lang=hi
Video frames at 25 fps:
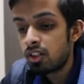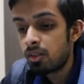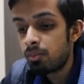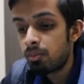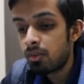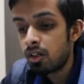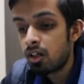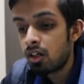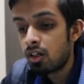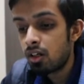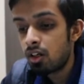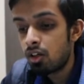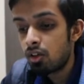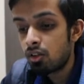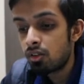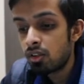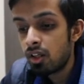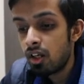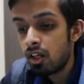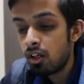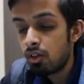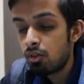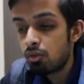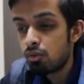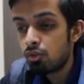शिप करना
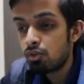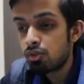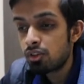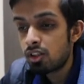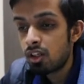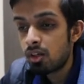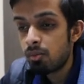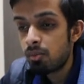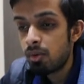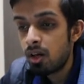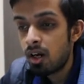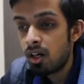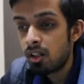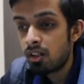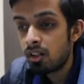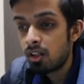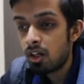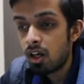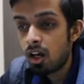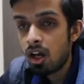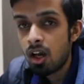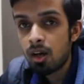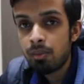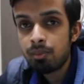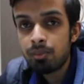होता है उसके बाद
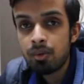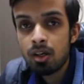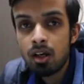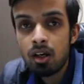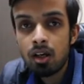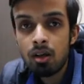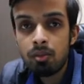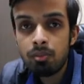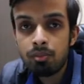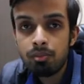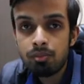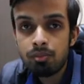आपका